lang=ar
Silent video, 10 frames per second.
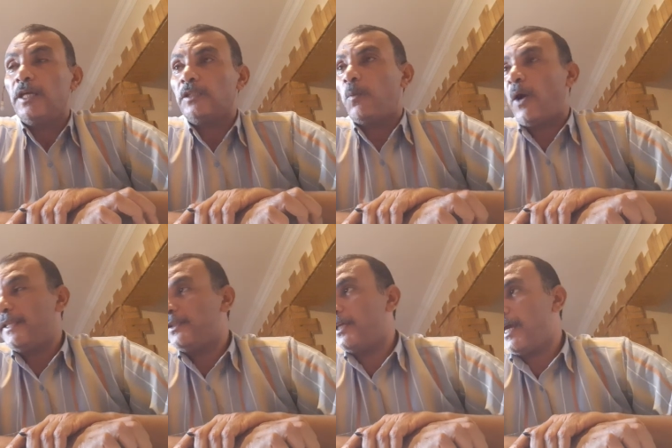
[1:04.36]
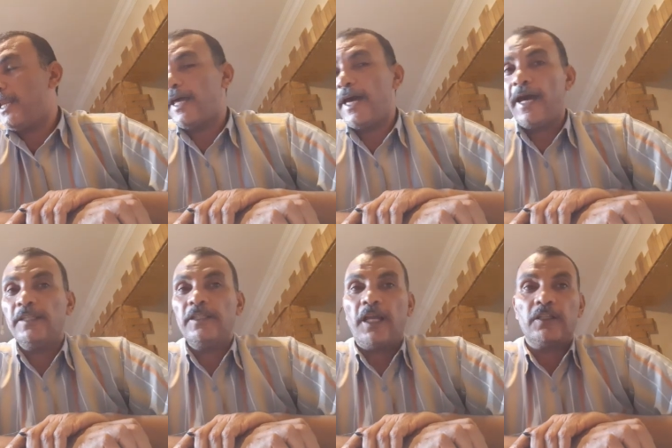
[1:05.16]
طب حد قال
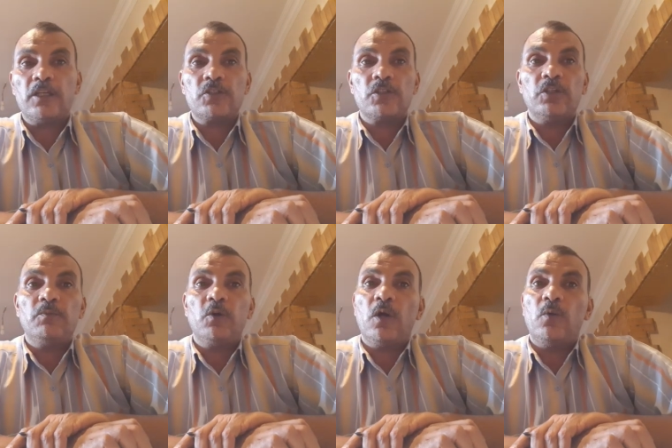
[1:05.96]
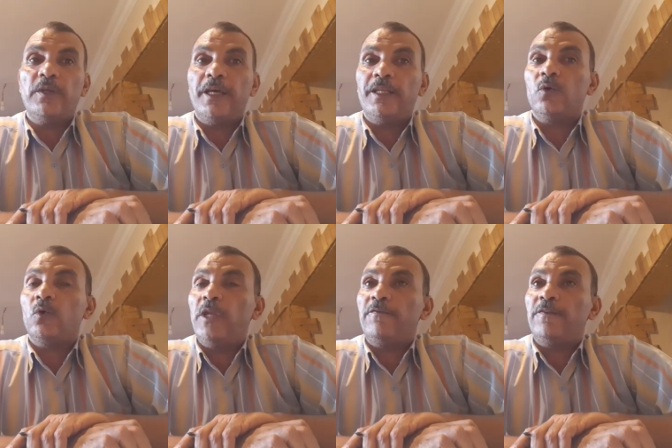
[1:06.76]
أحد العناصر المكونة
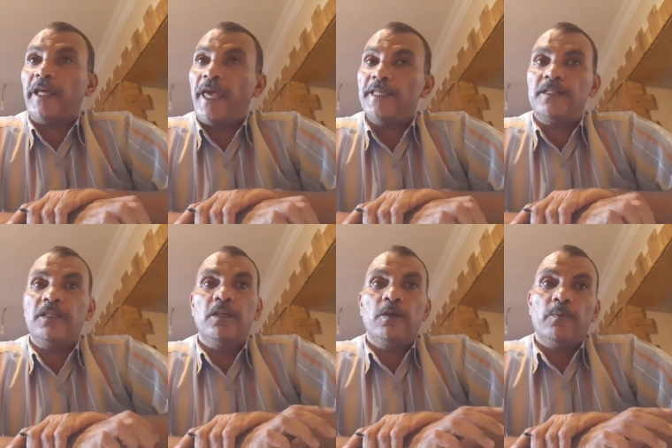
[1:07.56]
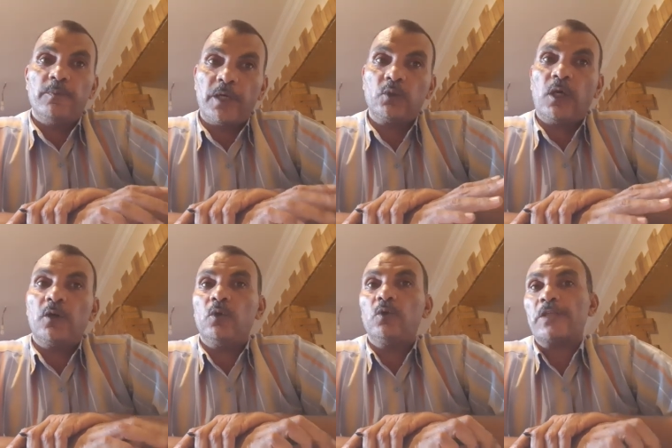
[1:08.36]
للغلاف الغازي برضه
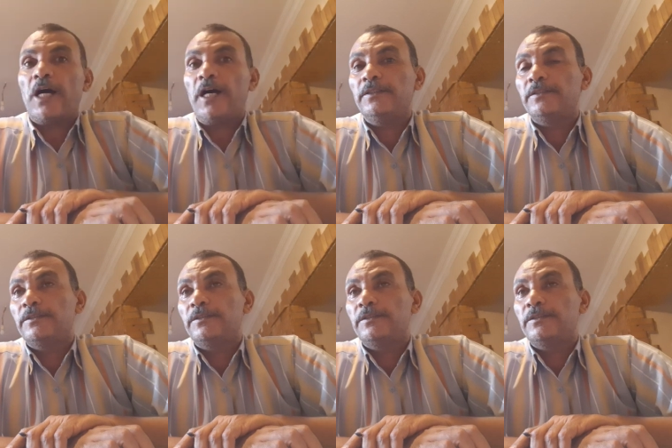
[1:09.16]
هنقول له صح